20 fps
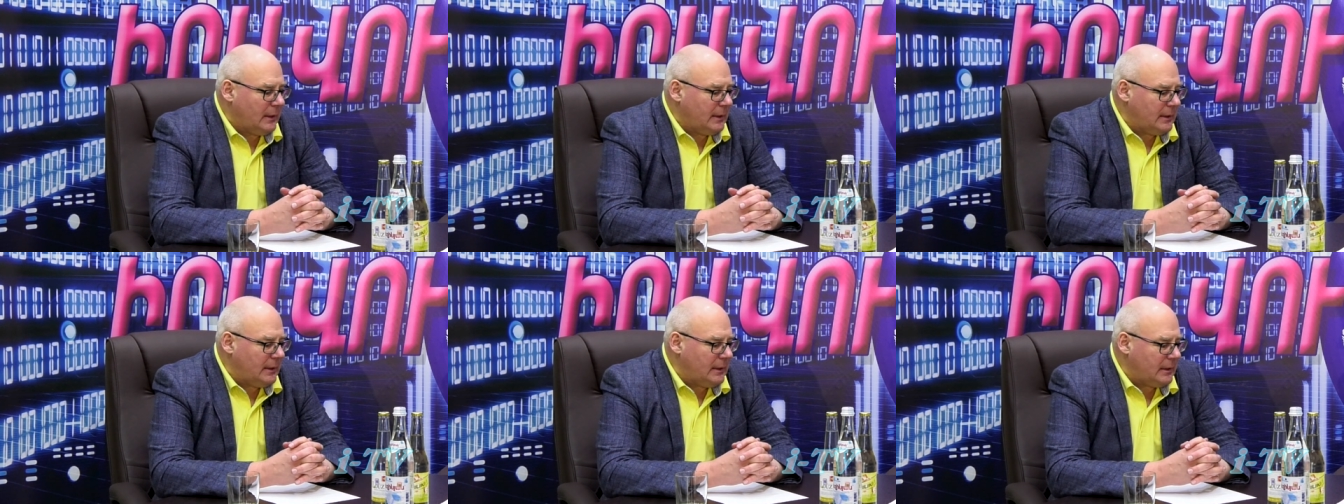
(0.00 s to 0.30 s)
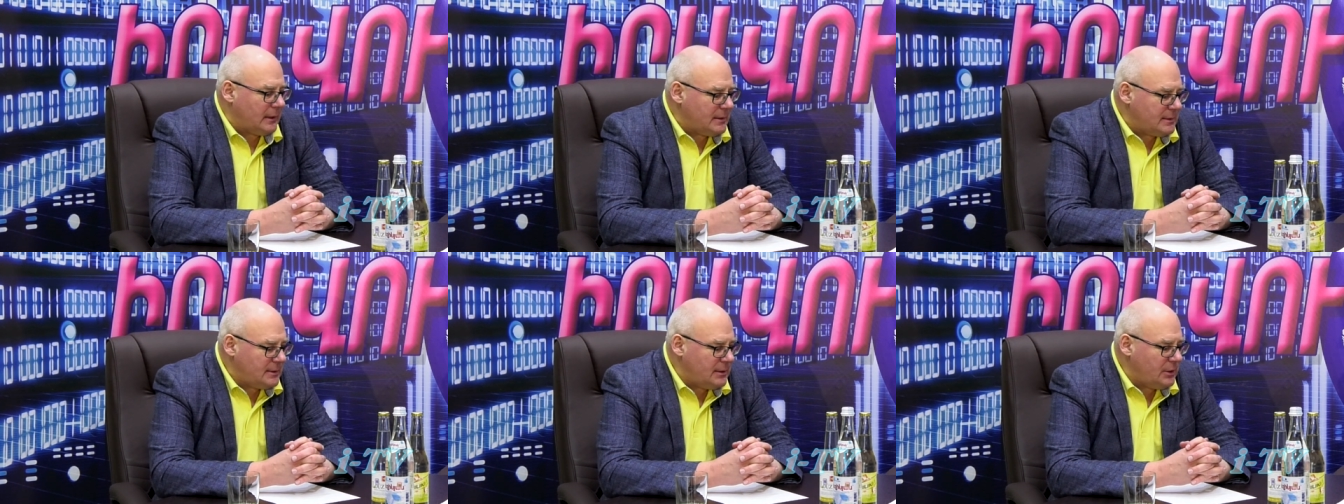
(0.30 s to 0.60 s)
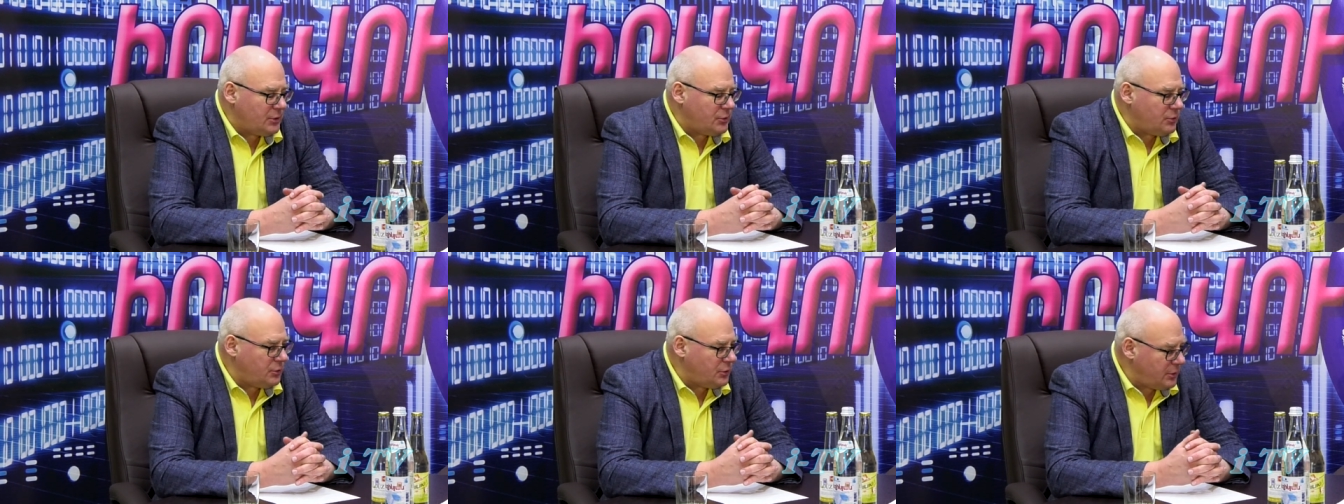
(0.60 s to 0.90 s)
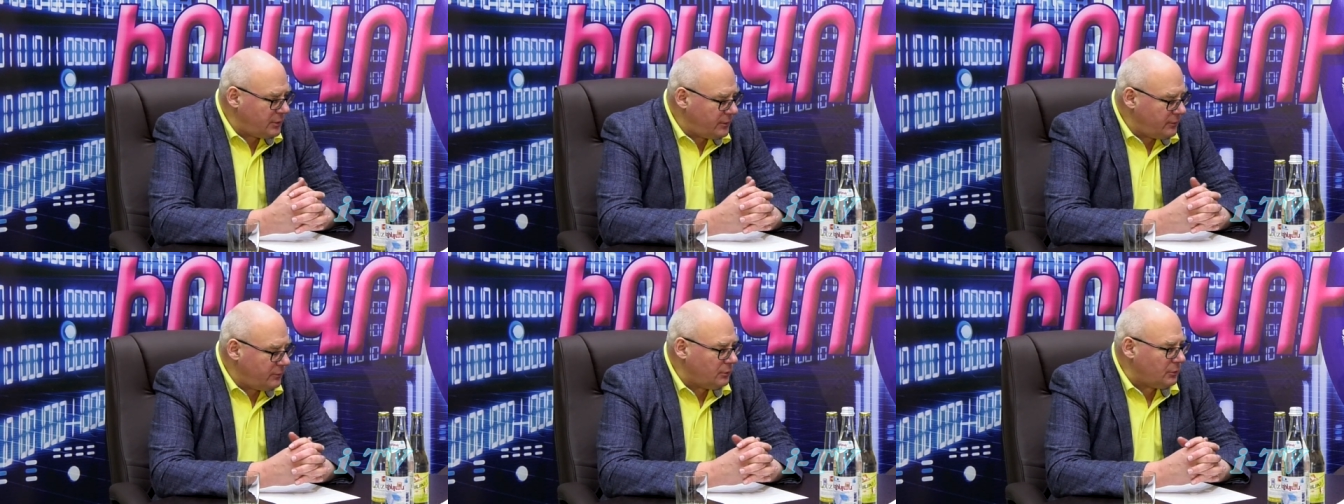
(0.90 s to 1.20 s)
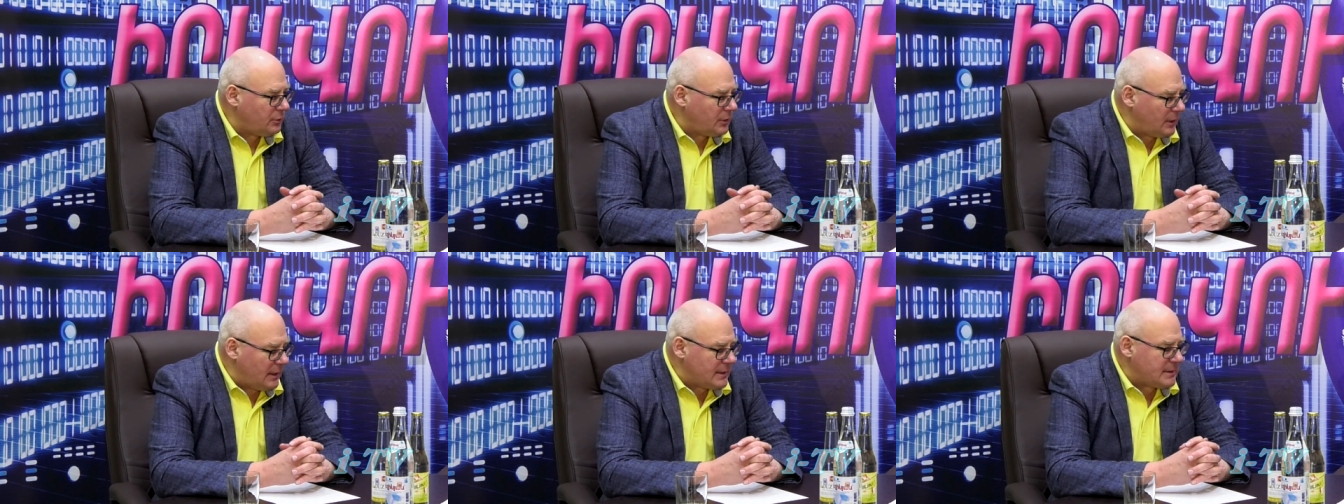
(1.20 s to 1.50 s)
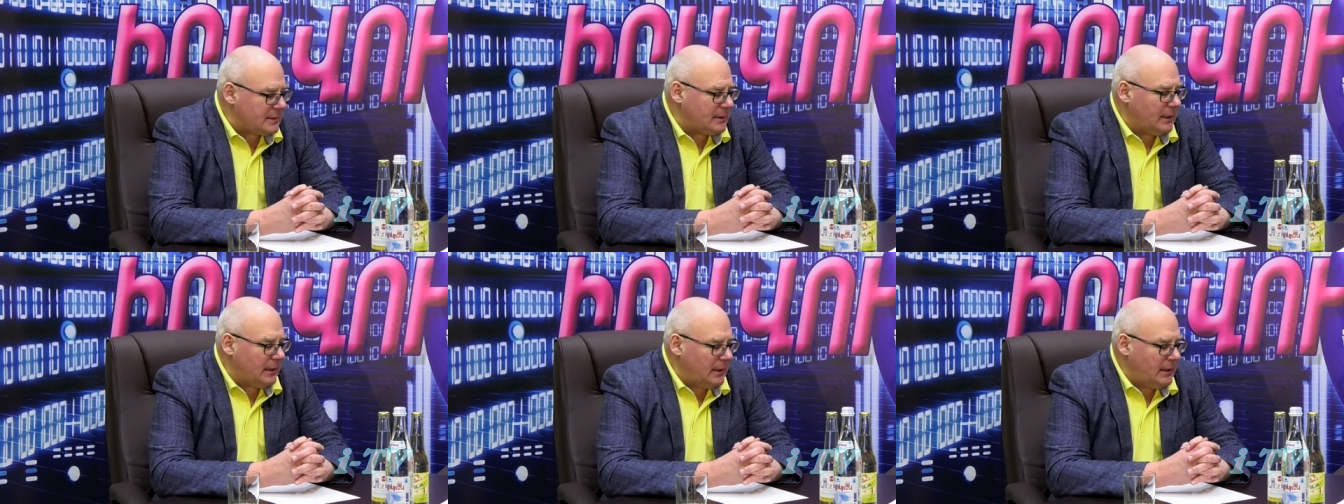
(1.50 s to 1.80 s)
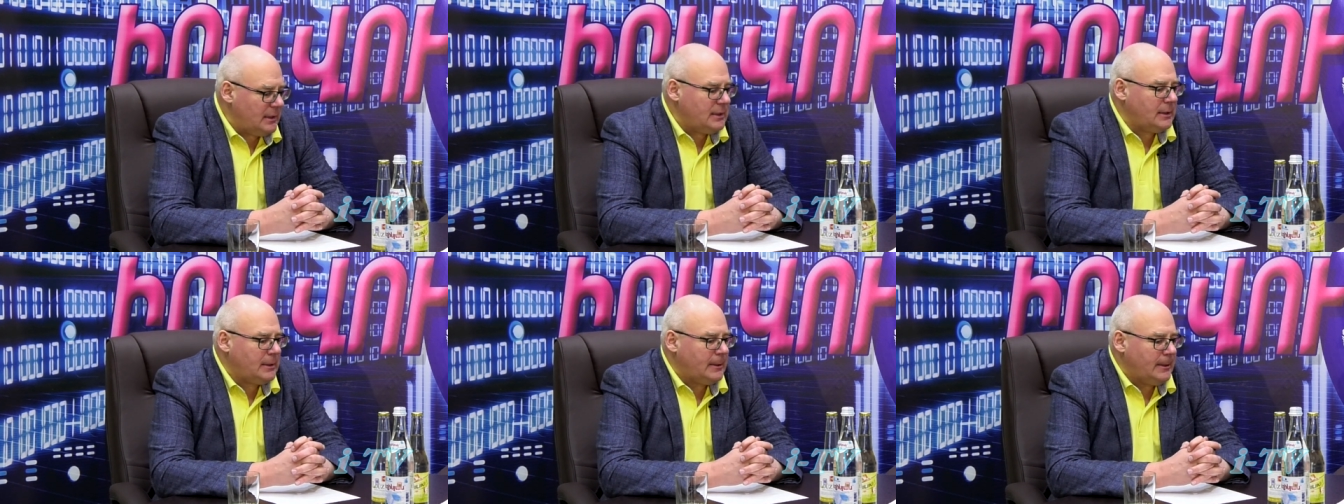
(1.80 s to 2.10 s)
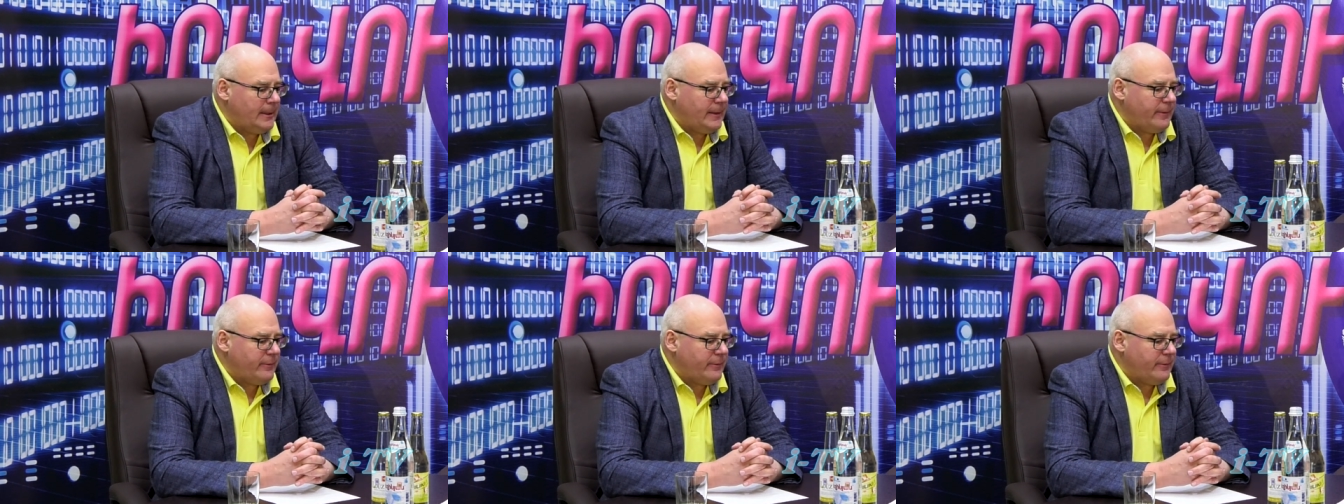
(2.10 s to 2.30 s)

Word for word: для России существуют красные линии.